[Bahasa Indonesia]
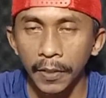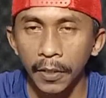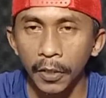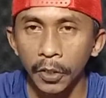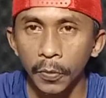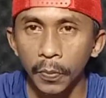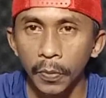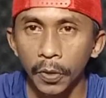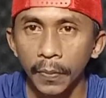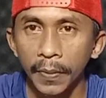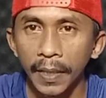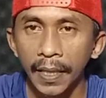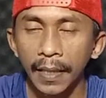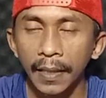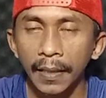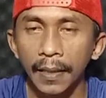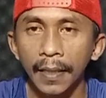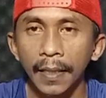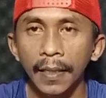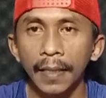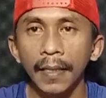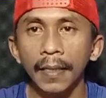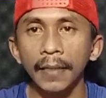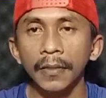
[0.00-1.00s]
di video sebelumnya
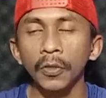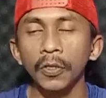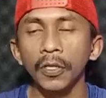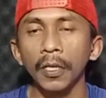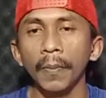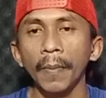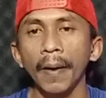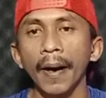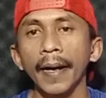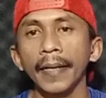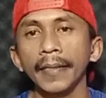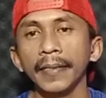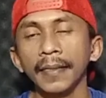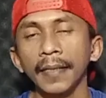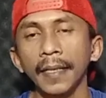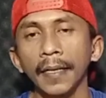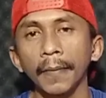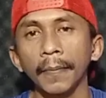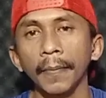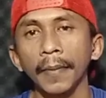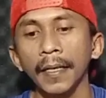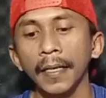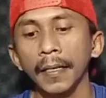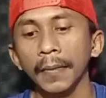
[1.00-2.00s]
kita sudah bahas
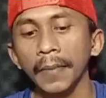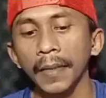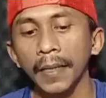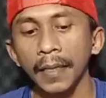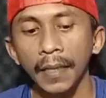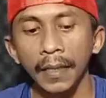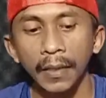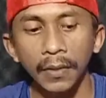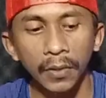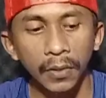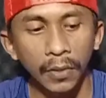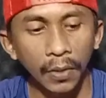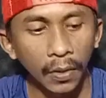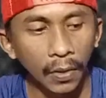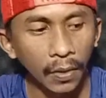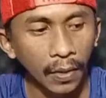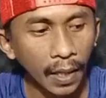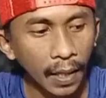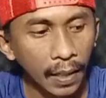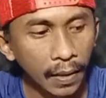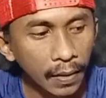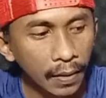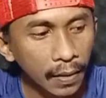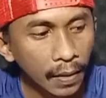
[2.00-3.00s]
ya kemarin mengenai
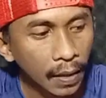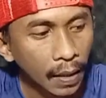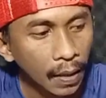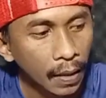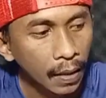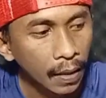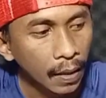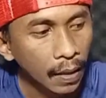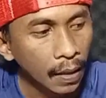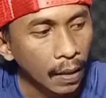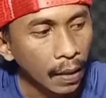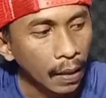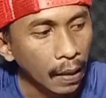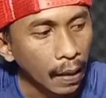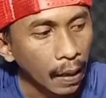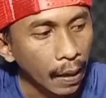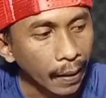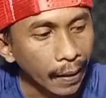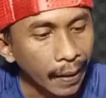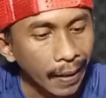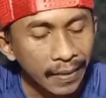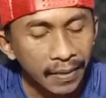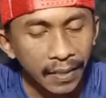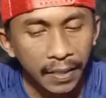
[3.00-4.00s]
joran
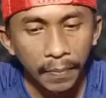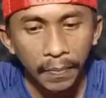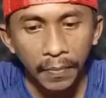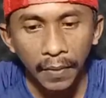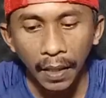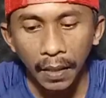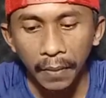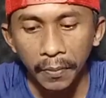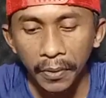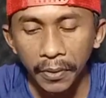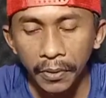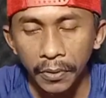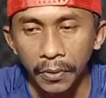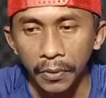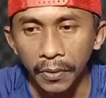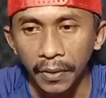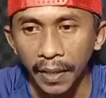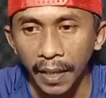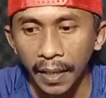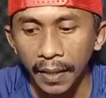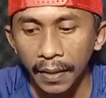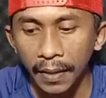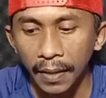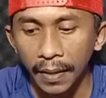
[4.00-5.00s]
custom carbon
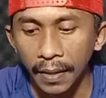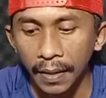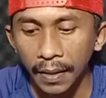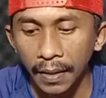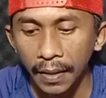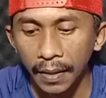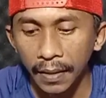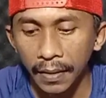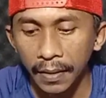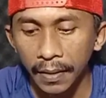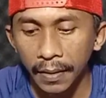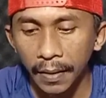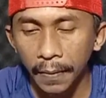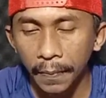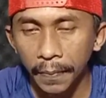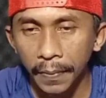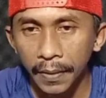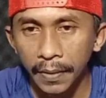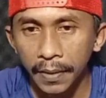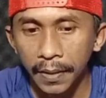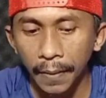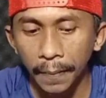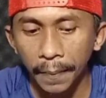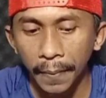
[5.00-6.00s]
sutet uh, di
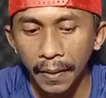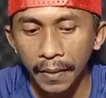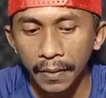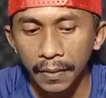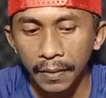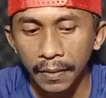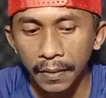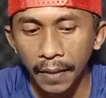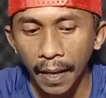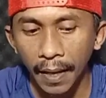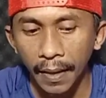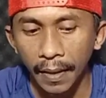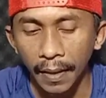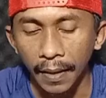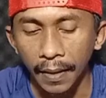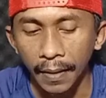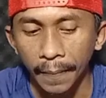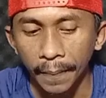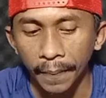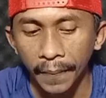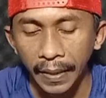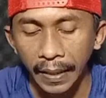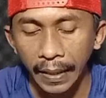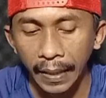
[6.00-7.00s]
tipe Japan style
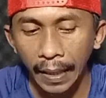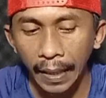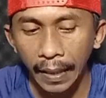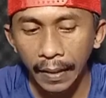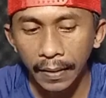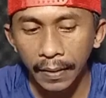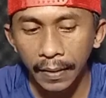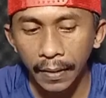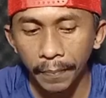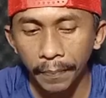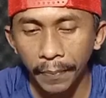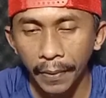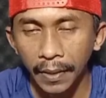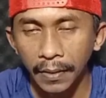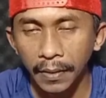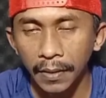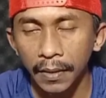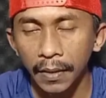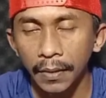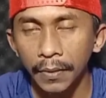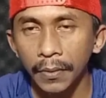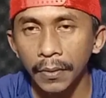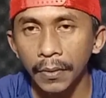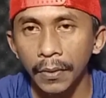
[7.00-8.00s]
dan di
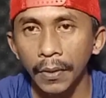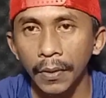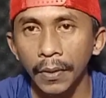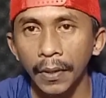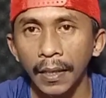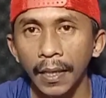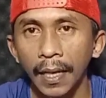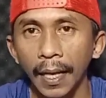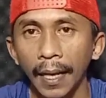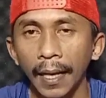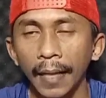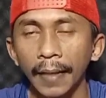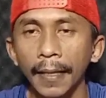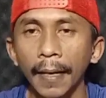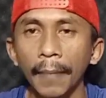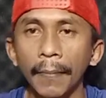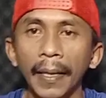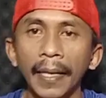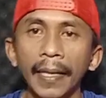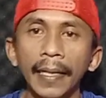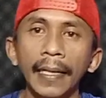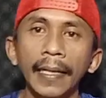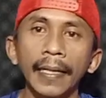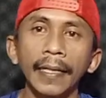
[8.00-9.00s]
versi untuk
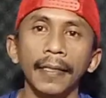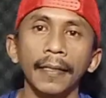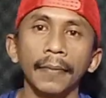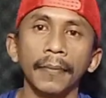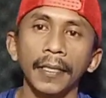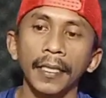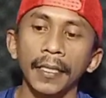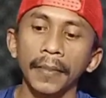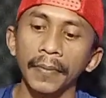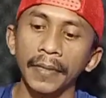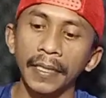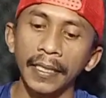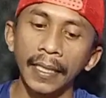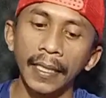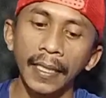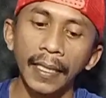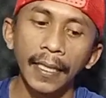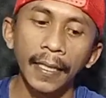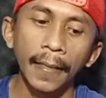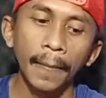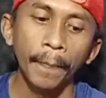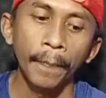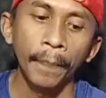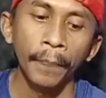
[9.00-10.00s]
Galatama Lele teman-teman.
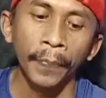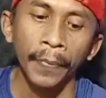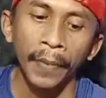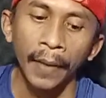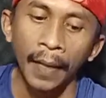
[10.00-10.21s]
Jadi